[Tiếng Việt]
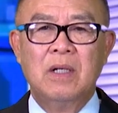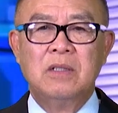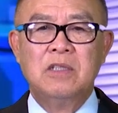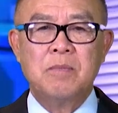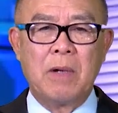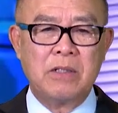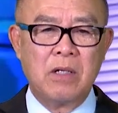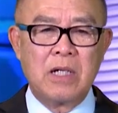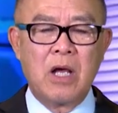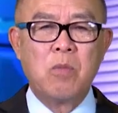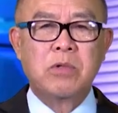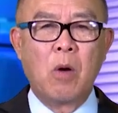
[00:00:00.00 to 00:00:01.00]
Nhưng mà những
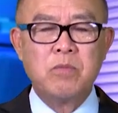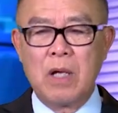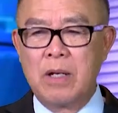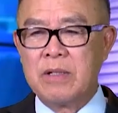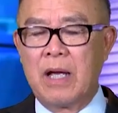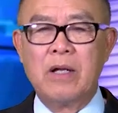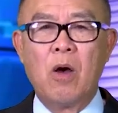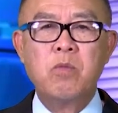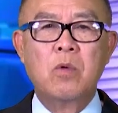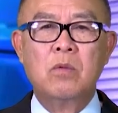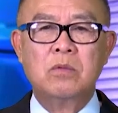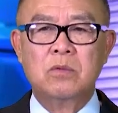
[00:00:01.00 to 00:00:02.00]
cái ông công nhân này ông
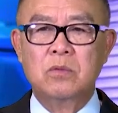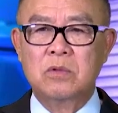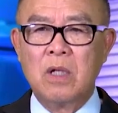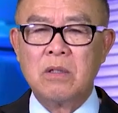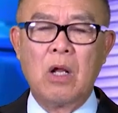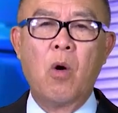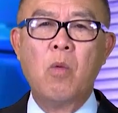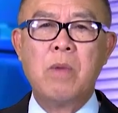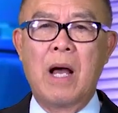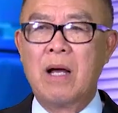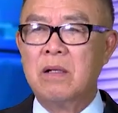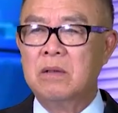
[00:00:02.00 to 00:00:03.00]
rất là hung
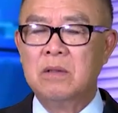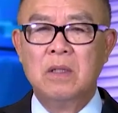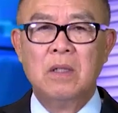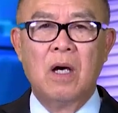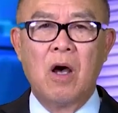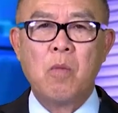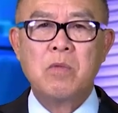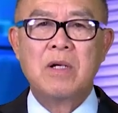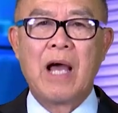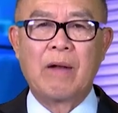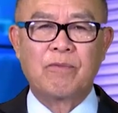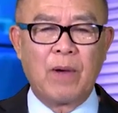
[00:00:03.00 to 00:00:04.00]
hăng, ông mới
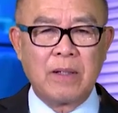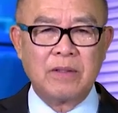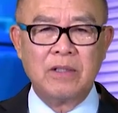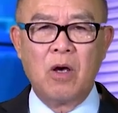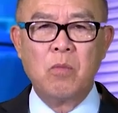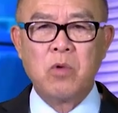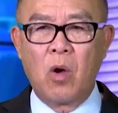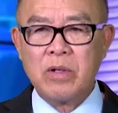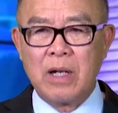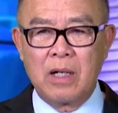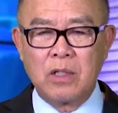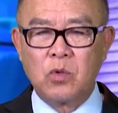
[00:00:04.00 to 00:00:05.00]
gạt phắt đi, ông nói
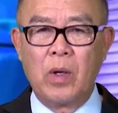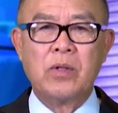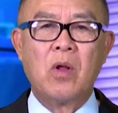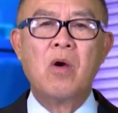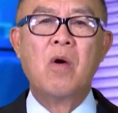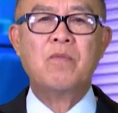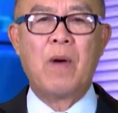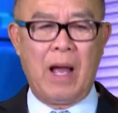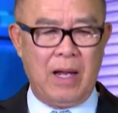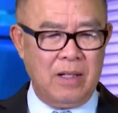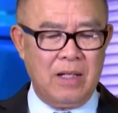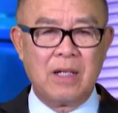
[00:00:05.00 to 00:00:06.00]
rằng cái chuyện đó không
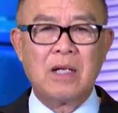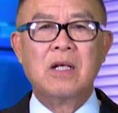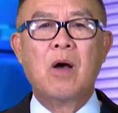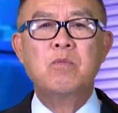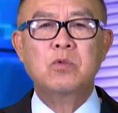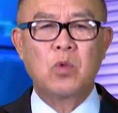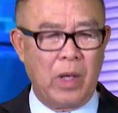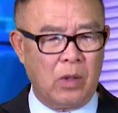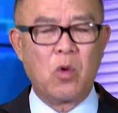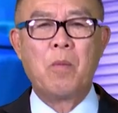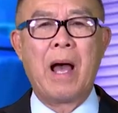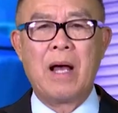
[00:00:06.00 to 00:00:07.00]
phải là cái công chuyện
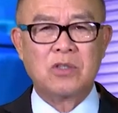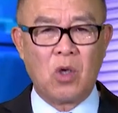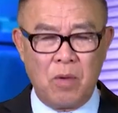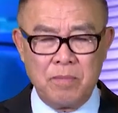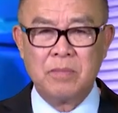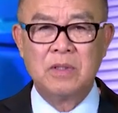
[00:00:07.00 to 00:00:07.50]
của bà hàng xóm,